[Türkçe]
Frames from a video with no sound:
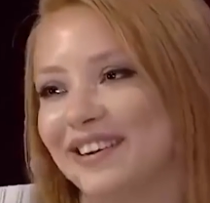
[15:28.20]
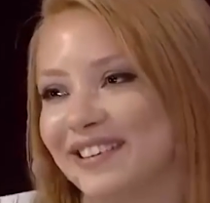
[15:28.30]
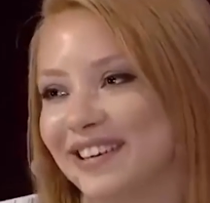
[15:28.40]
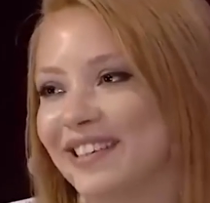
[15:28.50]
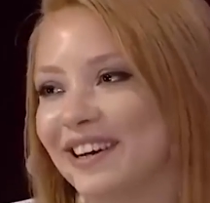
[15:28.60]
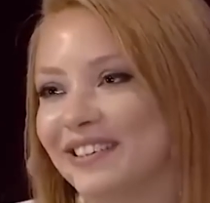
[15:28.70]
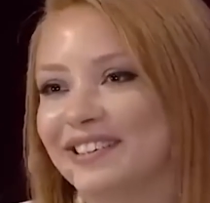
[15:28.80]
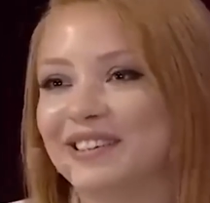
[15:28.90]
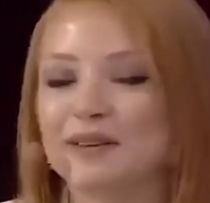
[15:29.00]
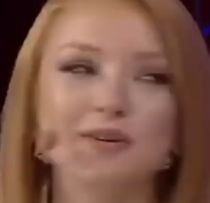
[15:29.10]
Çağrı
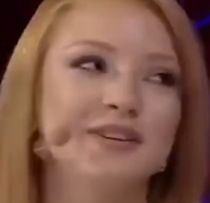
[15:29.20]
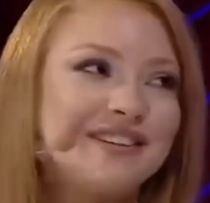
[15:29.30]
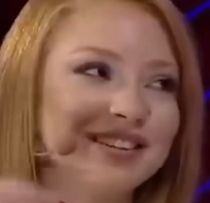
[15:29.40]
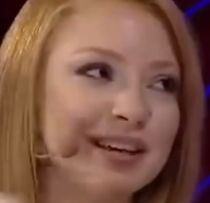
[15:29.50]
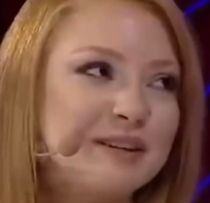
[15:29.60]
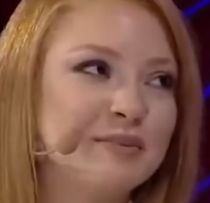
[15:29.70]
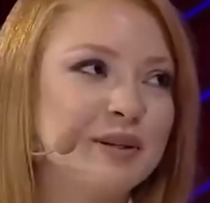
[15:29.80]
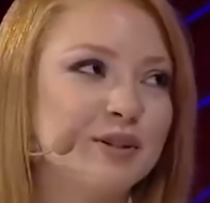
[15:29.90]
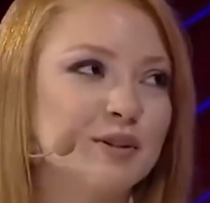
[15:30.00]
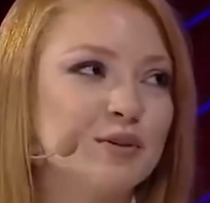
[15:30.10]
aşağıda işte böyle
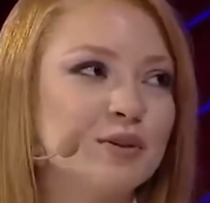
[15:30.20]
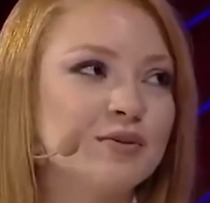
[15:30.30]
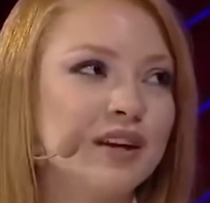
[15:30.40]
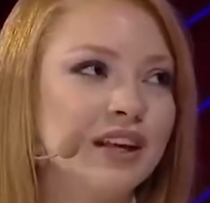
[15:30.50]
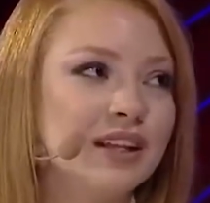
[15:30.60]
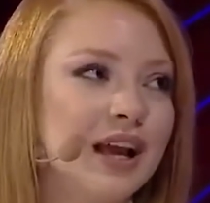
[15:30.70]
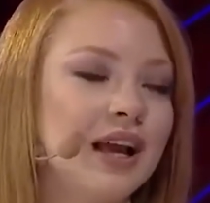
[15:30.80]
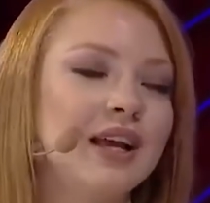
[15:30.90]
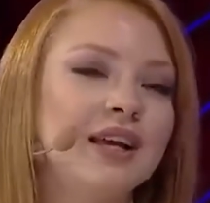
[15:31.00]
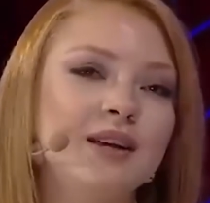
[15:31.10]
sarılmaya çalışıyoruz falan.
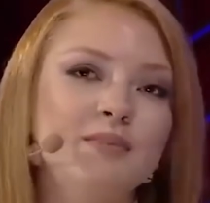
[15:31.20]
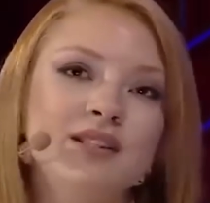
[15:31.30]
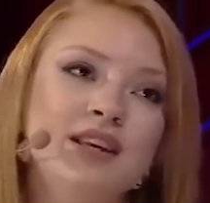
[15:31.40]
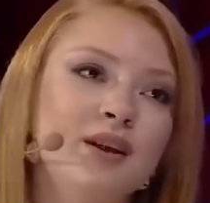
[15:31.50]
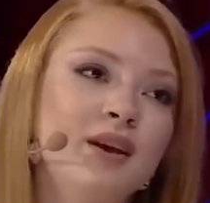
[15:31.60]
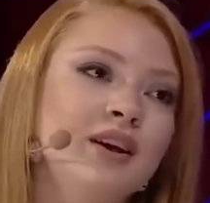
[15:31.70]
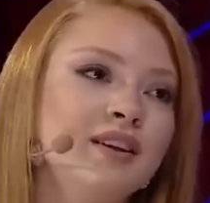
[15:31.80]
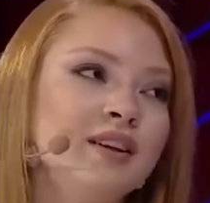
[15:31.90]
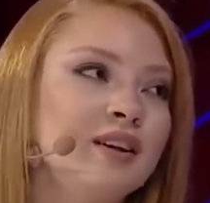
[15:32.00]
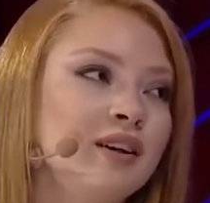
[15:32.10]
E, bize de
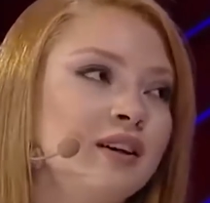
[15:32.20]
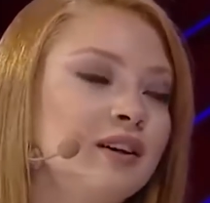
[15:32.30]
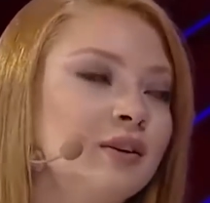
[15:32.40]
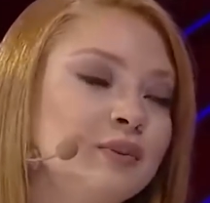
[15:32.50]
e,